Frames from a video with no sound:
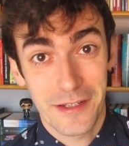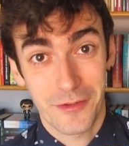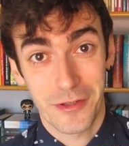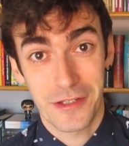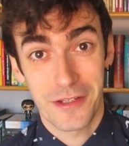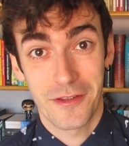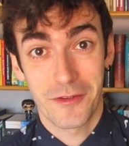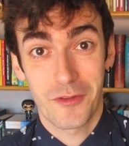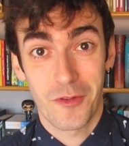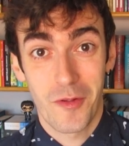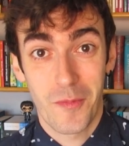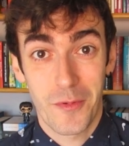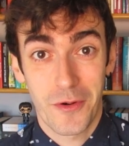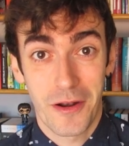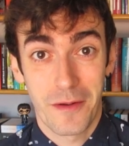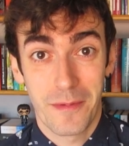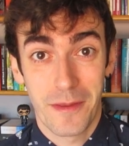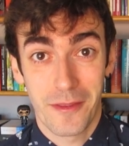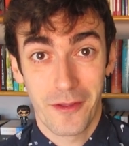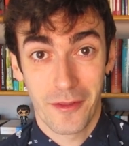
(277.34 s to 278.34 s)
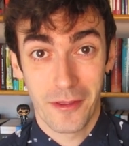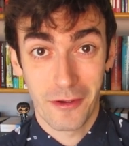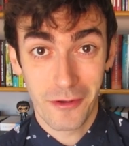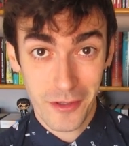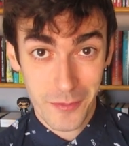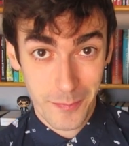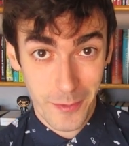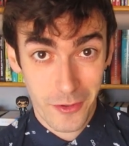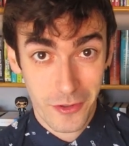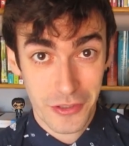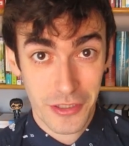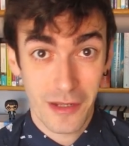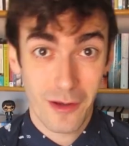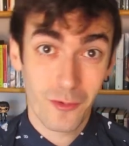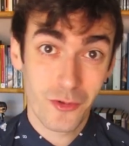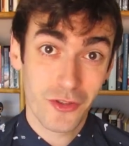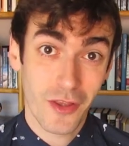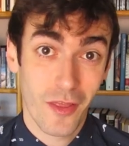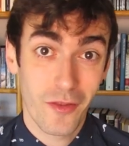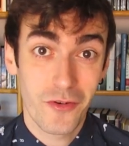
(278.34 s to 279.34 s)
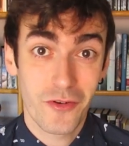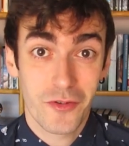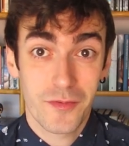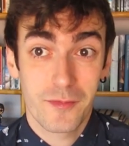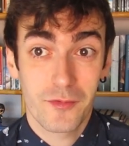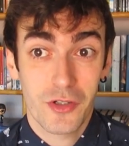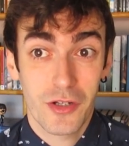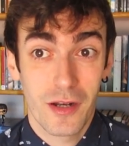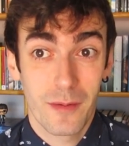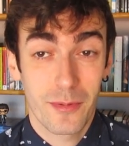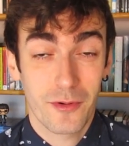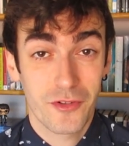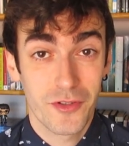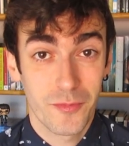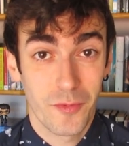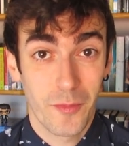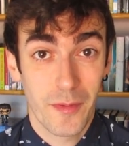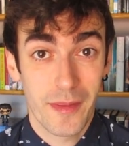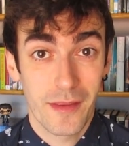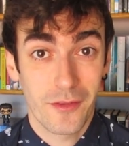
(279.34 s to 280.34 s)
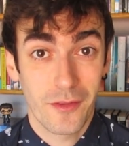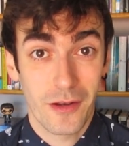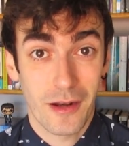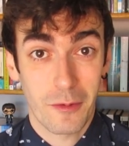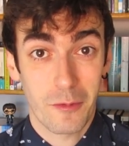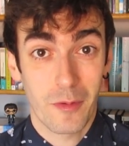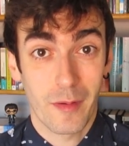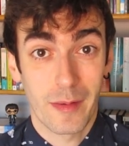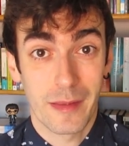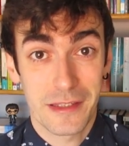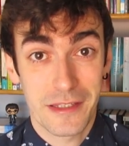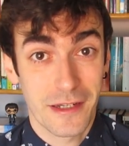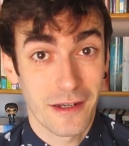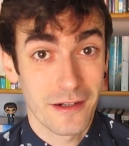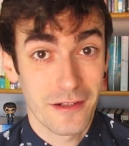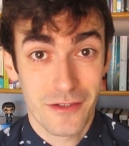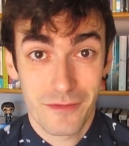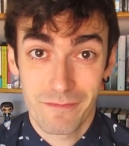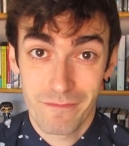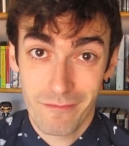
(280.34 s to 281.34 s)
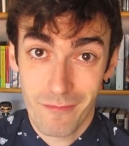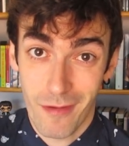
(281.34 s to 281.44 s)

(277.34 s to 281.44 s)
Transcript: esto ha sido todo por el vídeo de hoy. Espero que os haya gustado y nos vemos en el próximo vídeo de la Cueva de Charles.